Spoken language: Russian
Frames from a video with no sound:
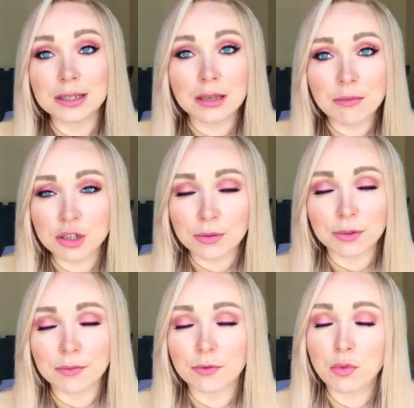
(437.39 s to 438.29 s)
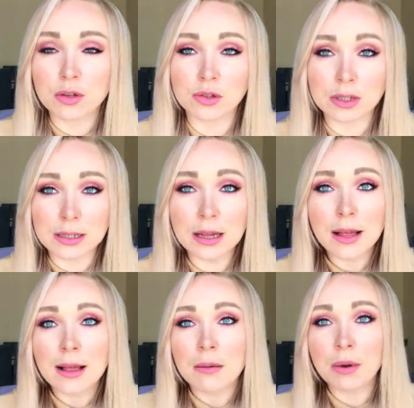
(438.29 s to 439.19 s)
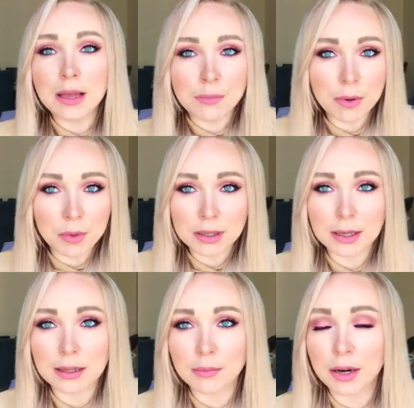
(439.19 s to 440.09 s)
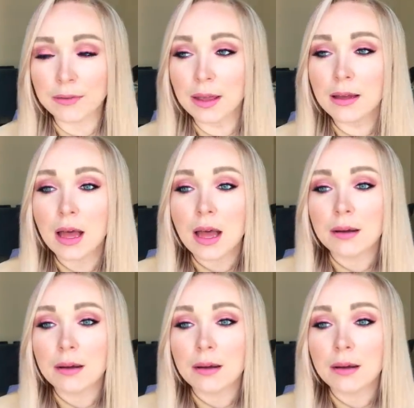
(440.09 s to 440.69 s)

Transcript: тенями, чем там вы пользуетесь, да, я помадкой для бровей,